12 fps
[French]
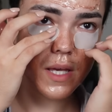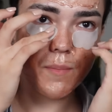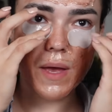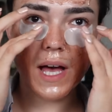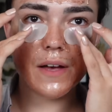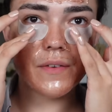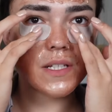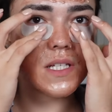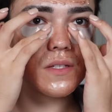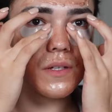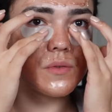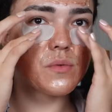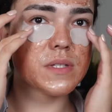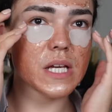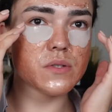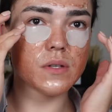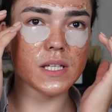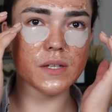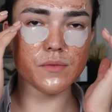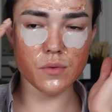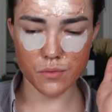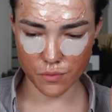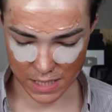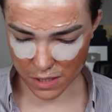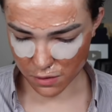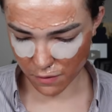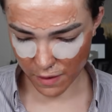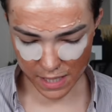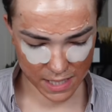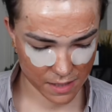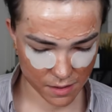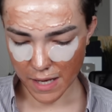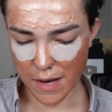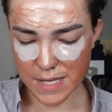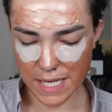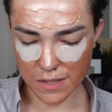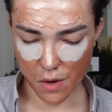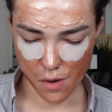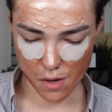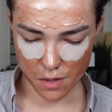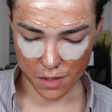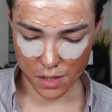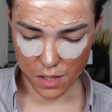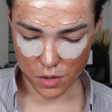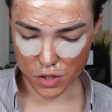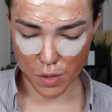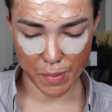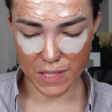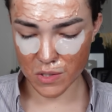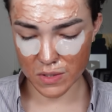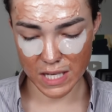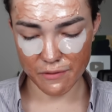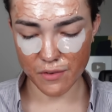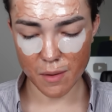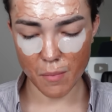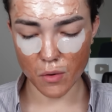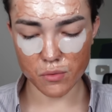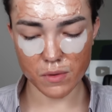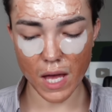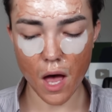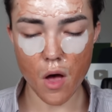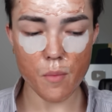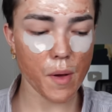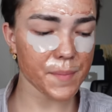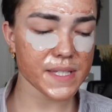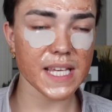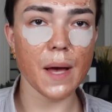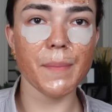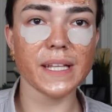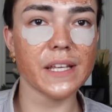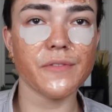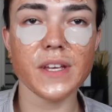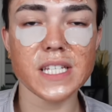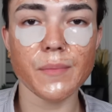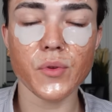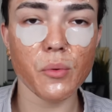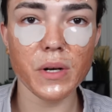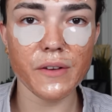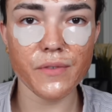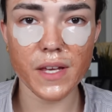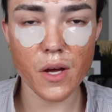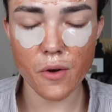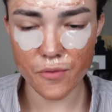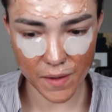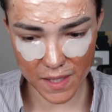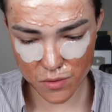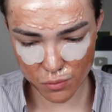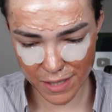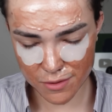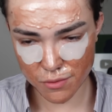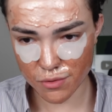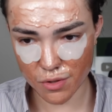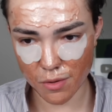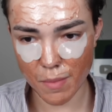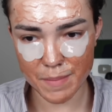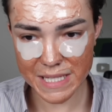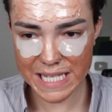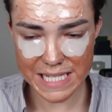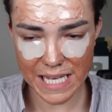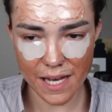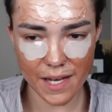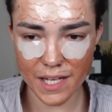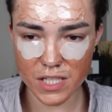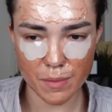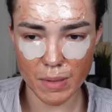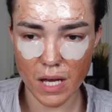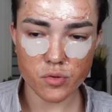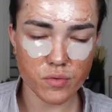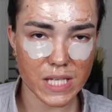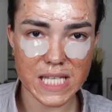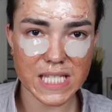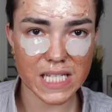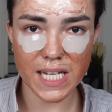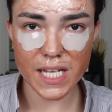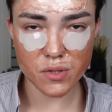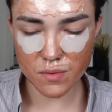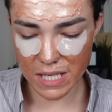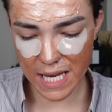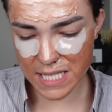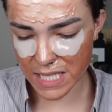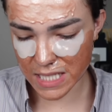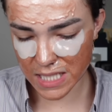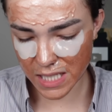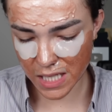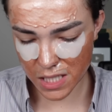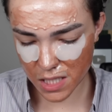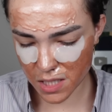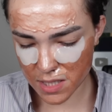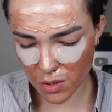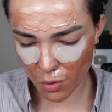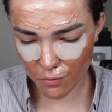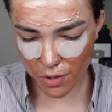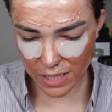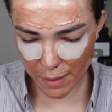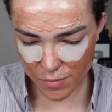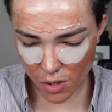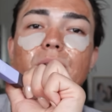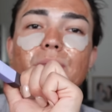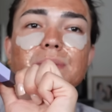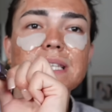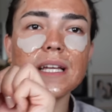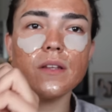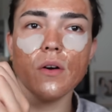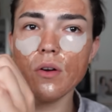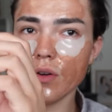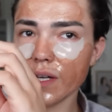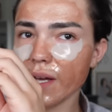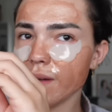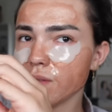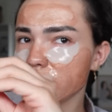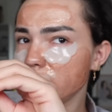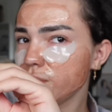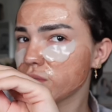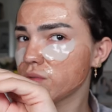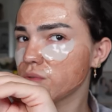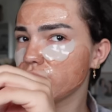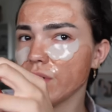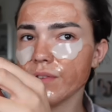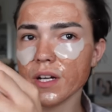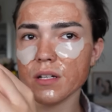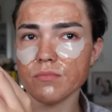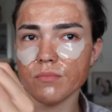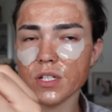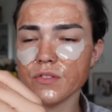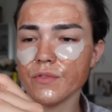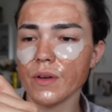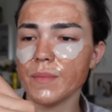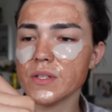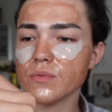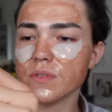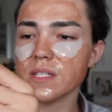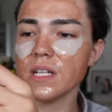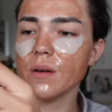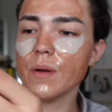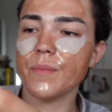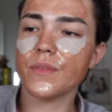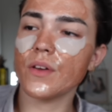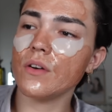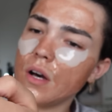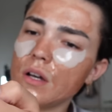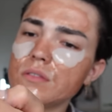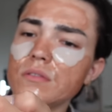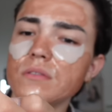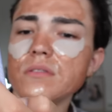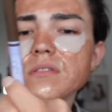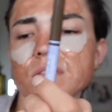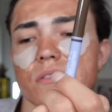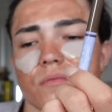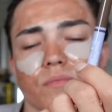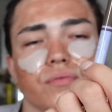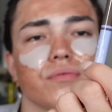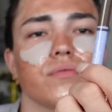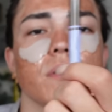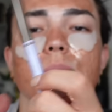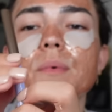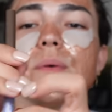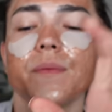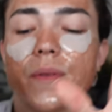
hyper rafraîchissant et tout, ça, je kiffe de ouf. Ça, je valide. Ah, j'adore. Je sais pas ce que ça fait, mais en tout cas, euh, même s'il y a pas d'effet, j'aime trop l'effet euh, frais sous les yeux, genre, même si ça sert à rien, je sais pas. Je trouve ça stylé, je trouve ça esthétique et c'est confortable, Concernant le crayon à sourcils, parce que du coup, en vrai, bah, je vais faire mes sourcils en même temps. Oh non Bon,